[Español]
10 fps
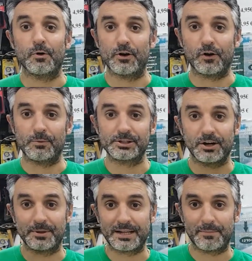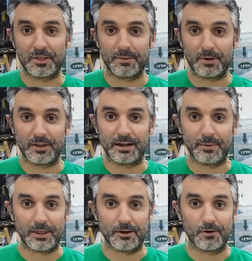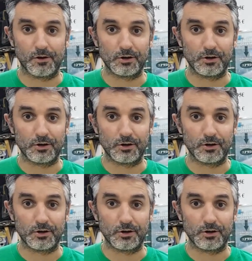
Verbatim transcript: Bueno, como os he comentado al principio del vídeo,